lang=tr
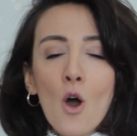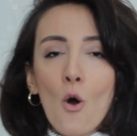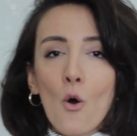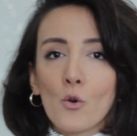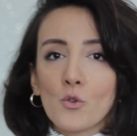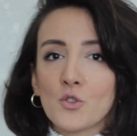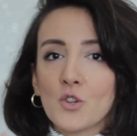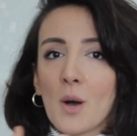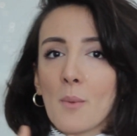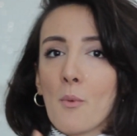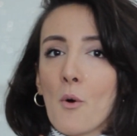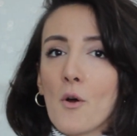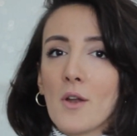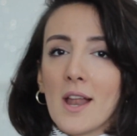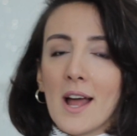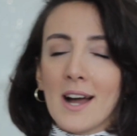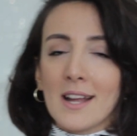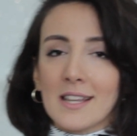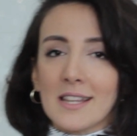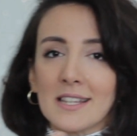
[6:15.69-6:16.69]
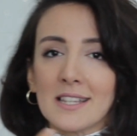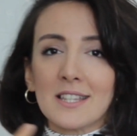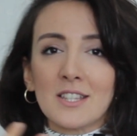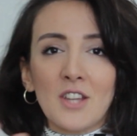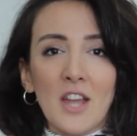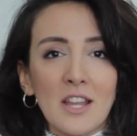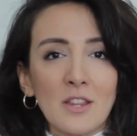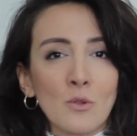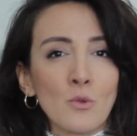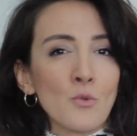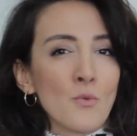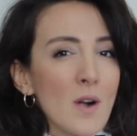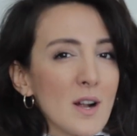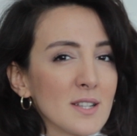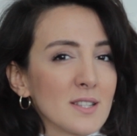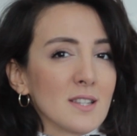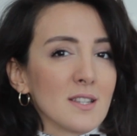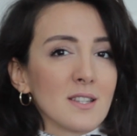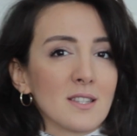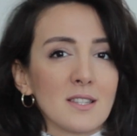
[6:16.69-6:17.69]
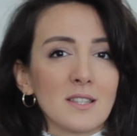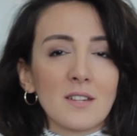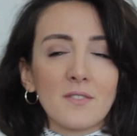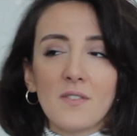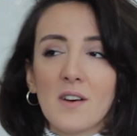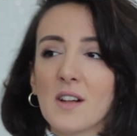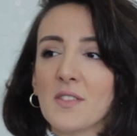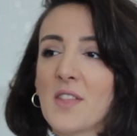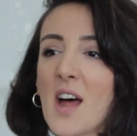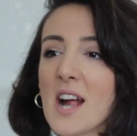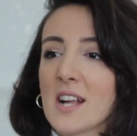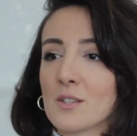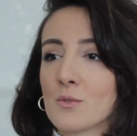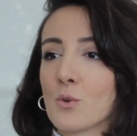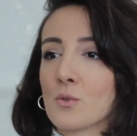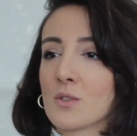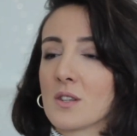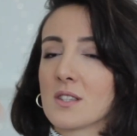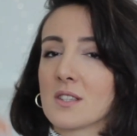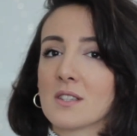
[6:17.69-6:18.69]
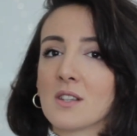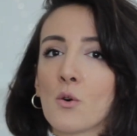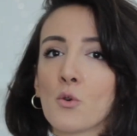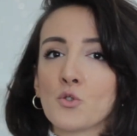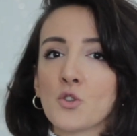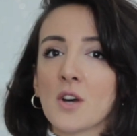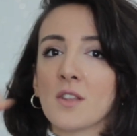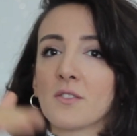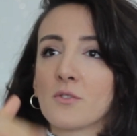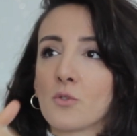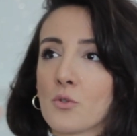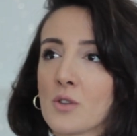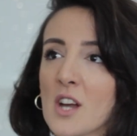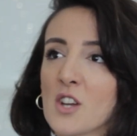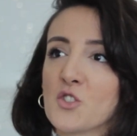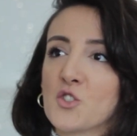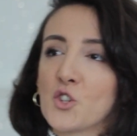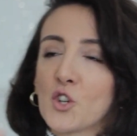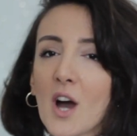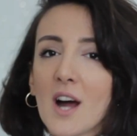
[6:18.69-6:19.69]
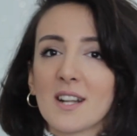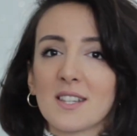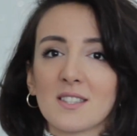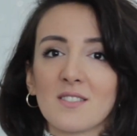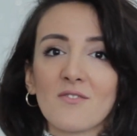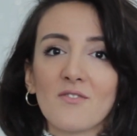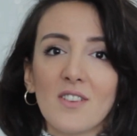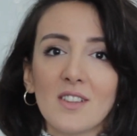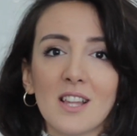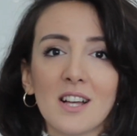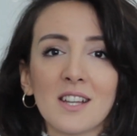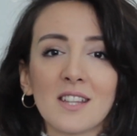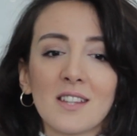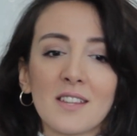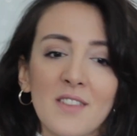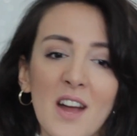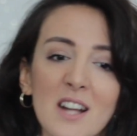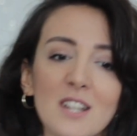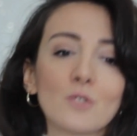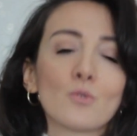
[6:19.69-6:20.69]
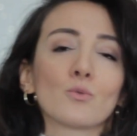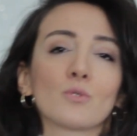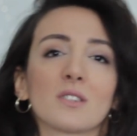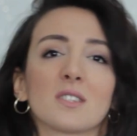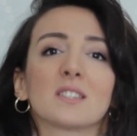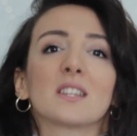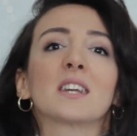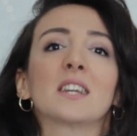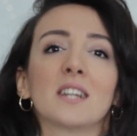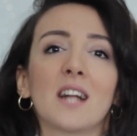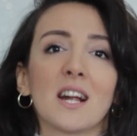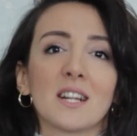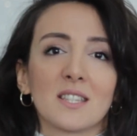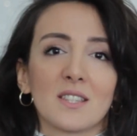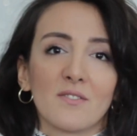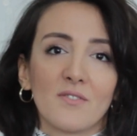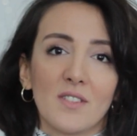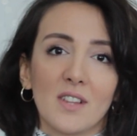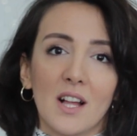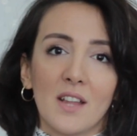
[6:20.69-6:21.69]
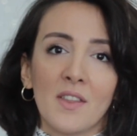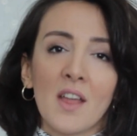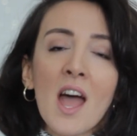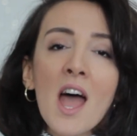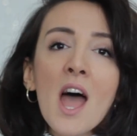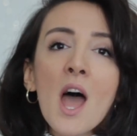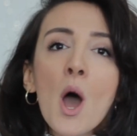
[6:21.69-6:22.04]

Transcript: Hoca böyle hani şeyde üniversitedesindir falan dersin ortasında hoca anlatıyorken çıkarsın falan ya da dersin ortasına girersin falan.